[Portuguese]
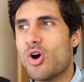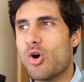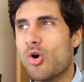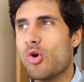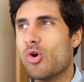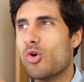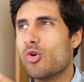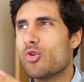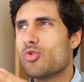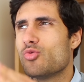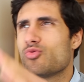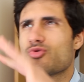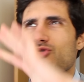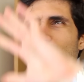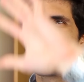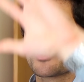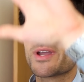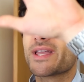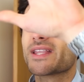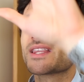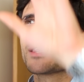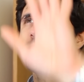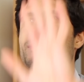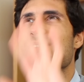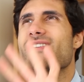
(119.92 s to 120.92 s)
Ou um jogo
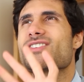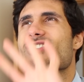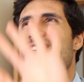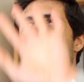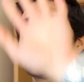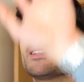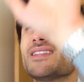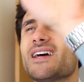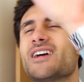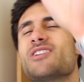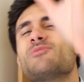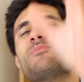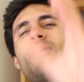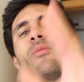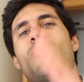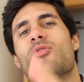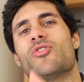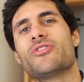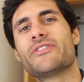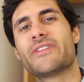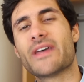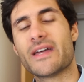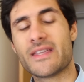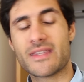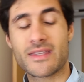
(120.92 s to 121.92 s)
em que estamos a escalar uma
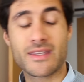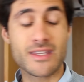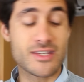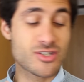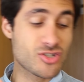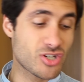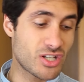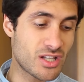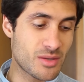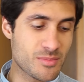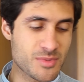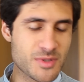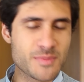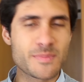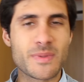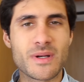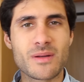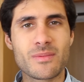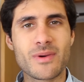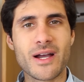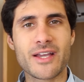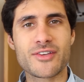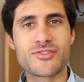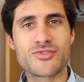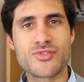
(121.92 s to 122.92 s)
montanha e só olhamos para
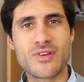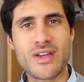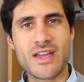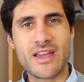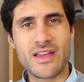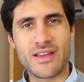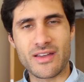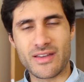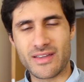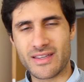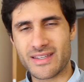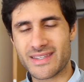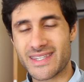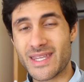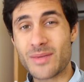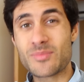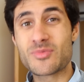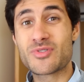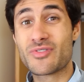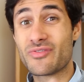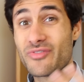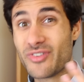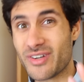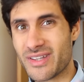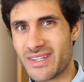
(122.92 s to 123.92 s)
baixo, uh,
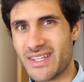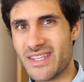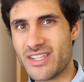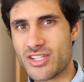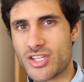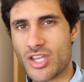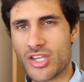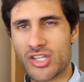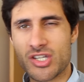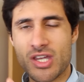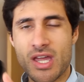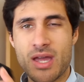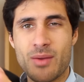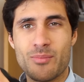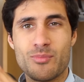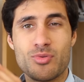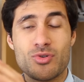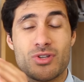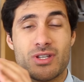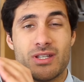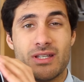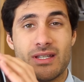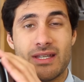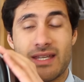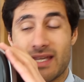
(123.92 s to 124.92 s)
temos vertigens,
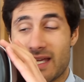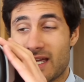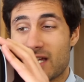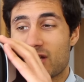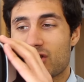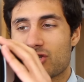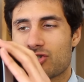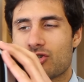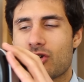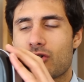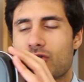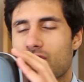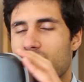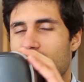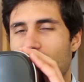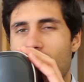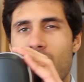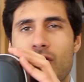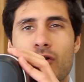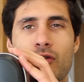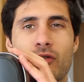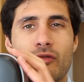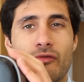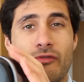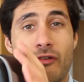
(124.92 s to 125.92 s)
porque estes óculos
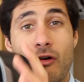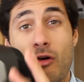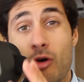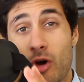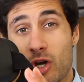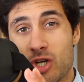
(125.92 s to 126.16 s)
vão, vão